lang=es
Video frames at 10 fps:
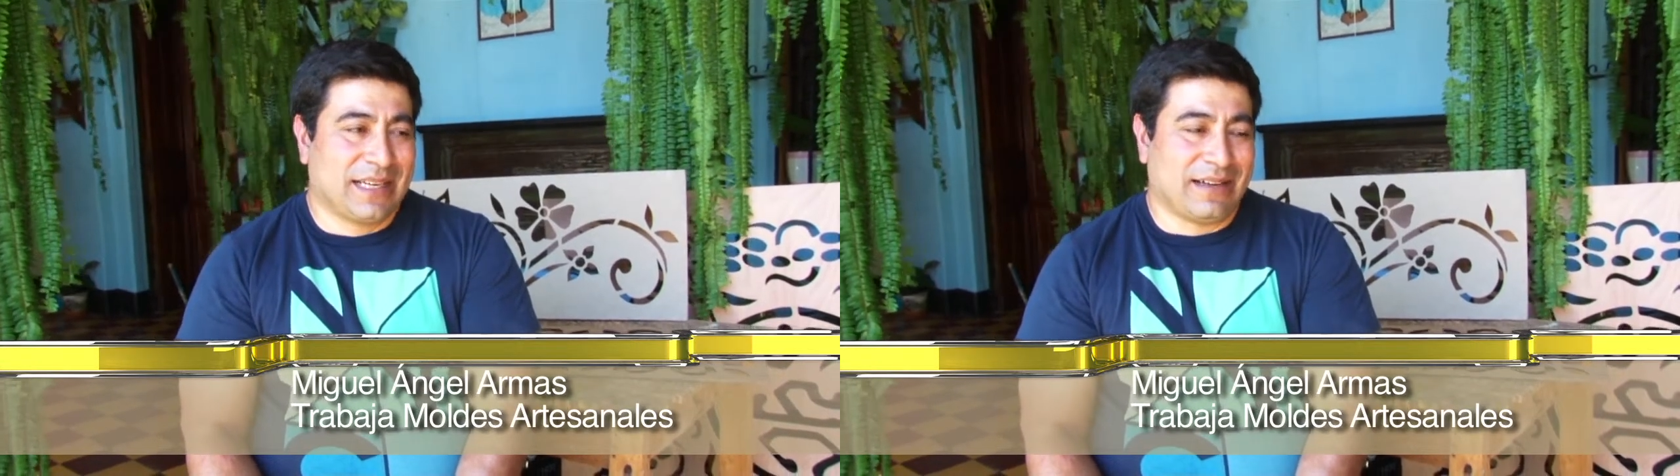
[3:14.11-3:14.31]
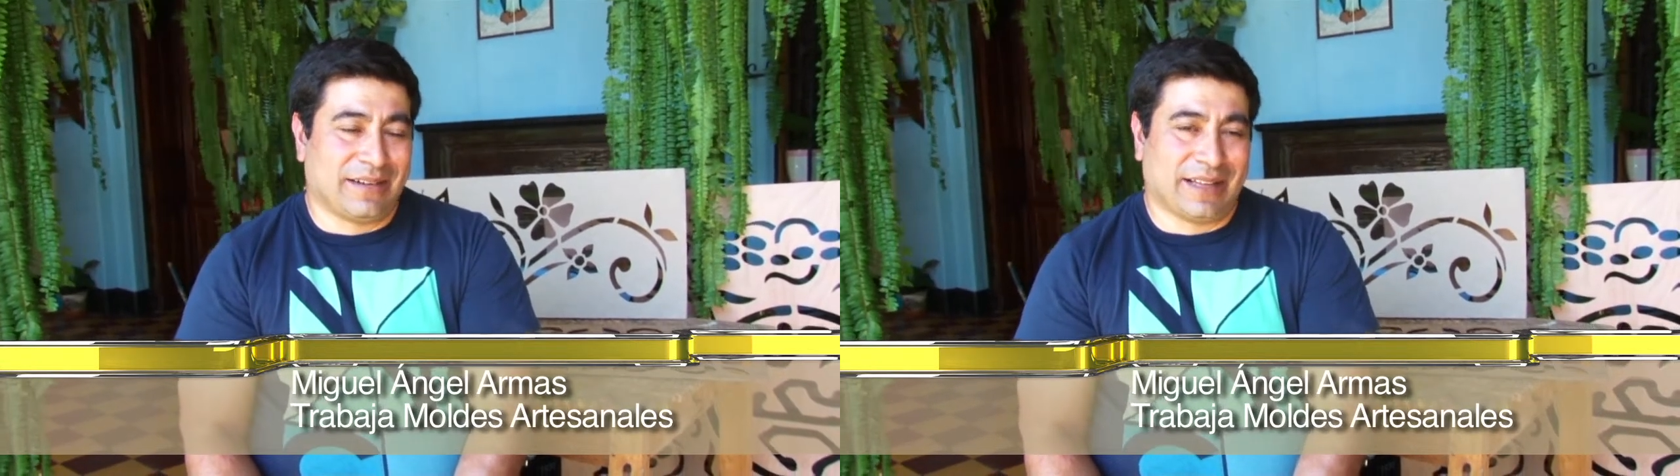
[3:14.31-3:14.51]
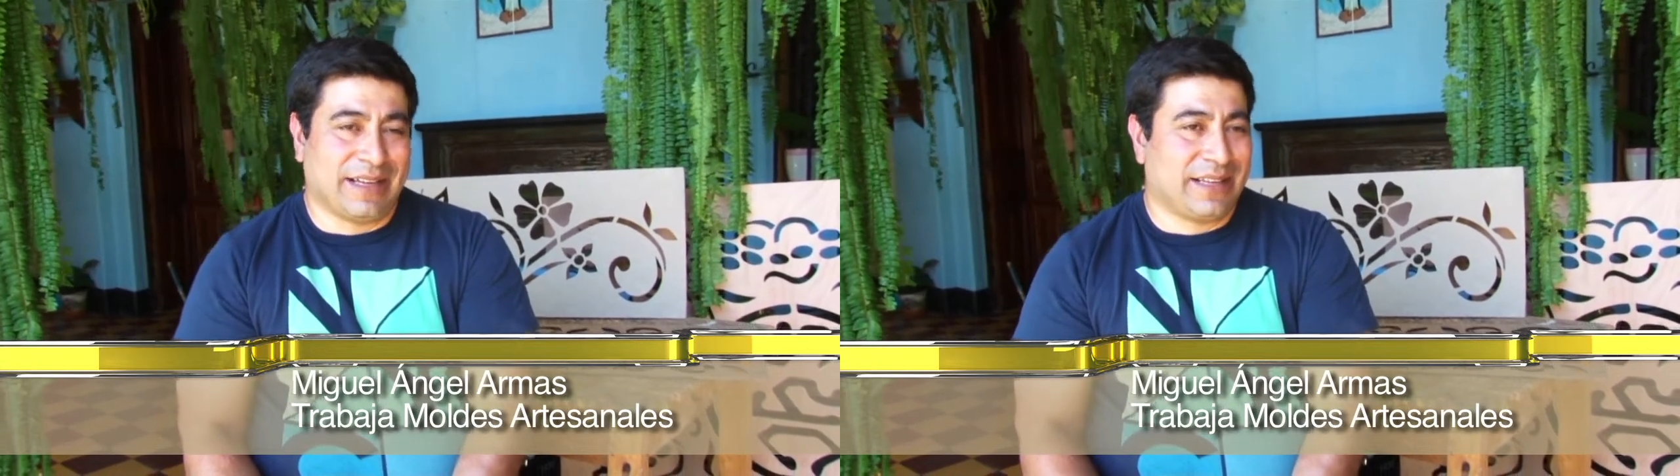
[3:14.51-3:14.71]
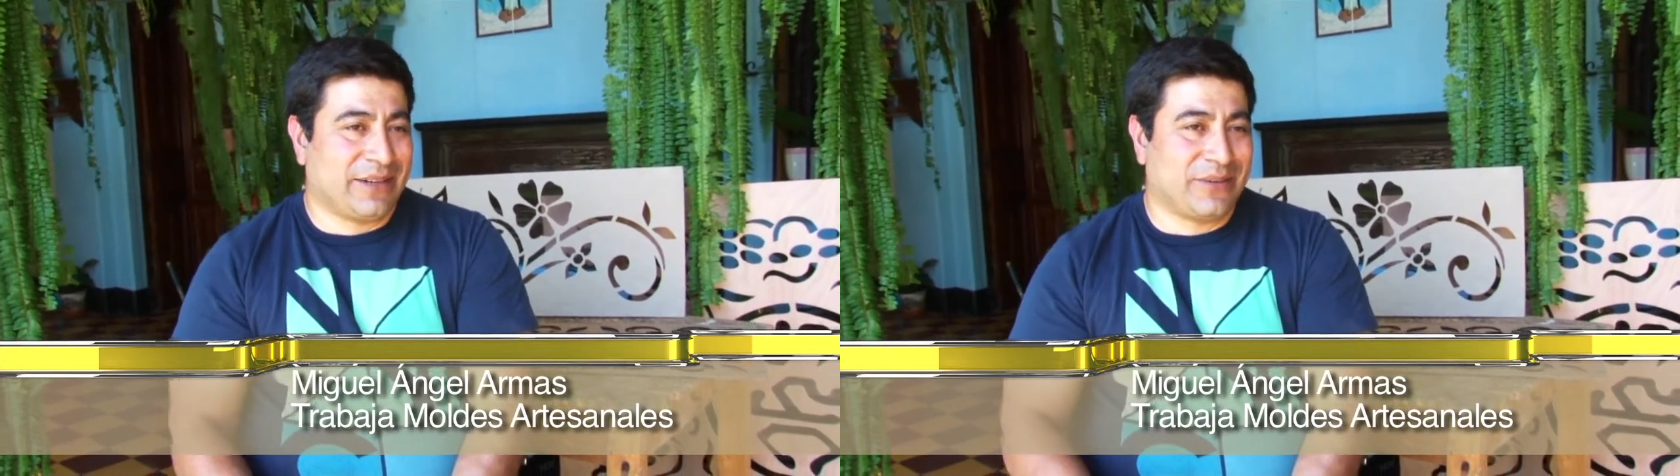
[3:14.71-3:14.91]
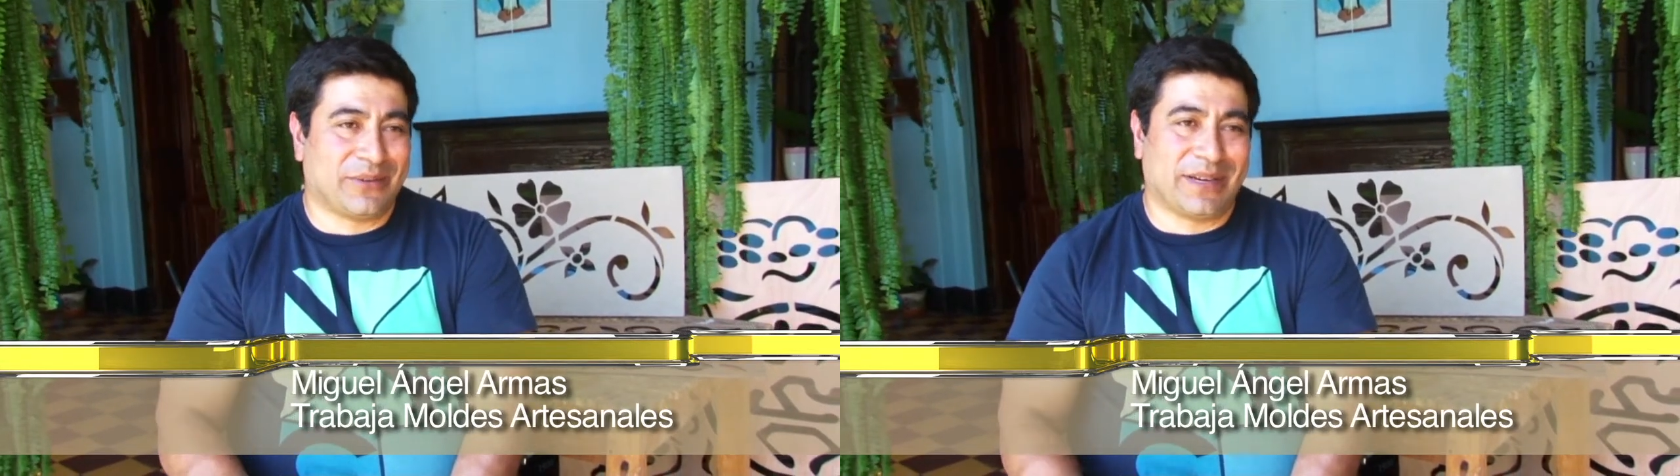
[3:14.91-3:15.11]
la verdad le
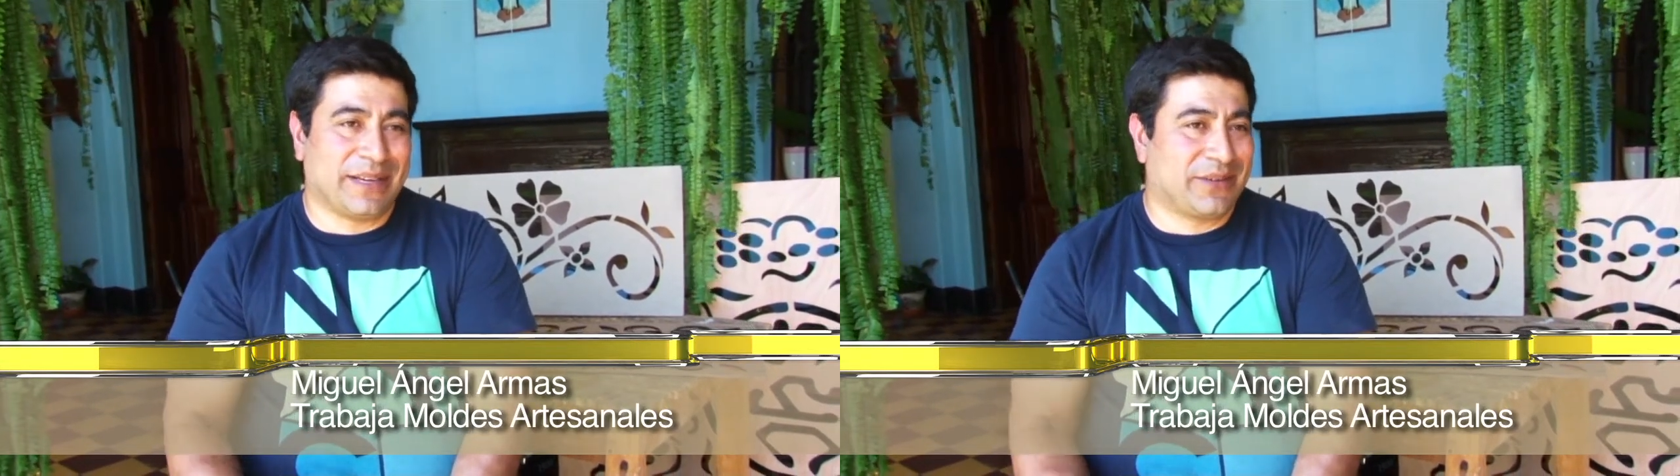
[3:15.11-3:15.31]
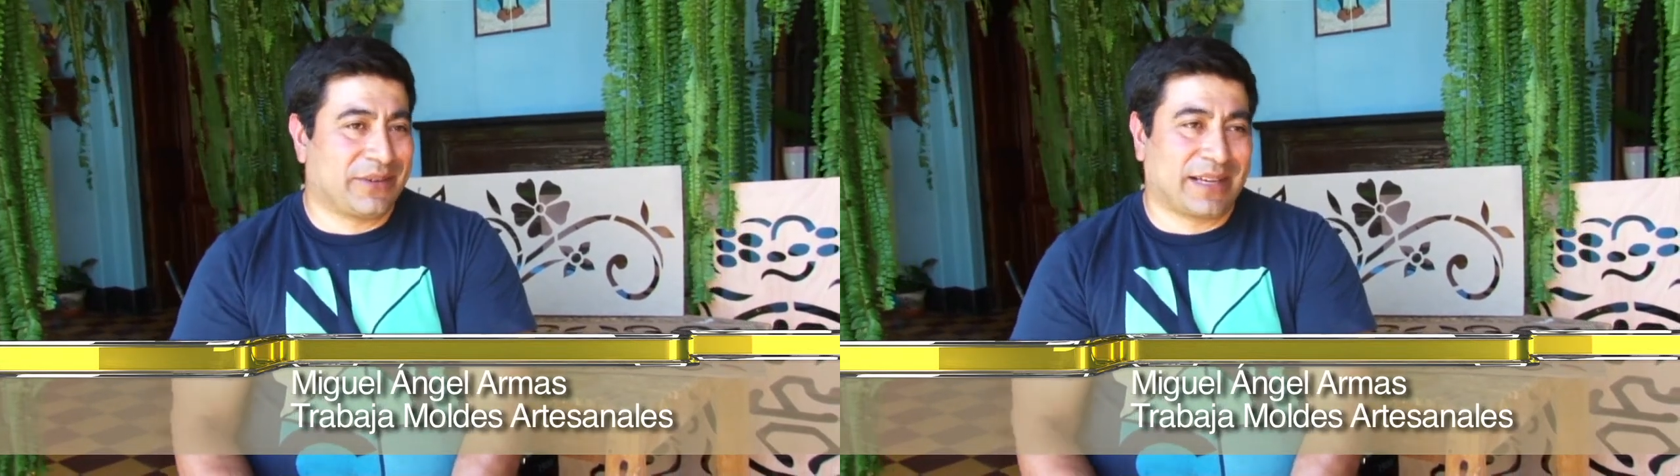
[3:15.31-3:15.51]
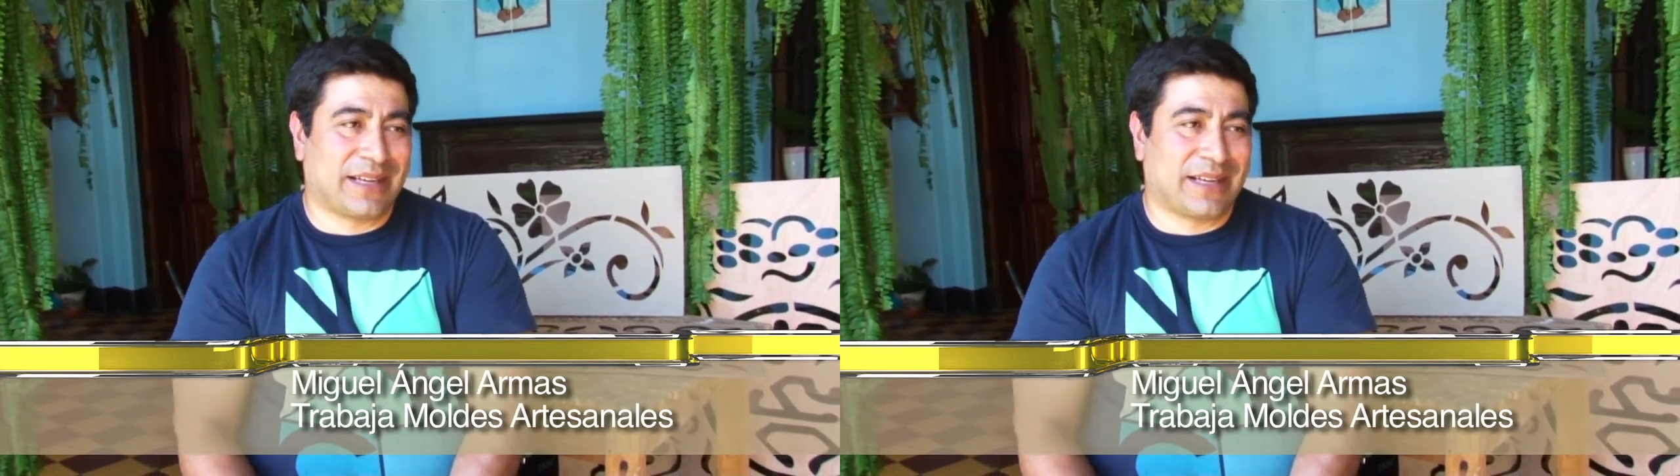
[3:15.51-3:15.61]
digo, ha ido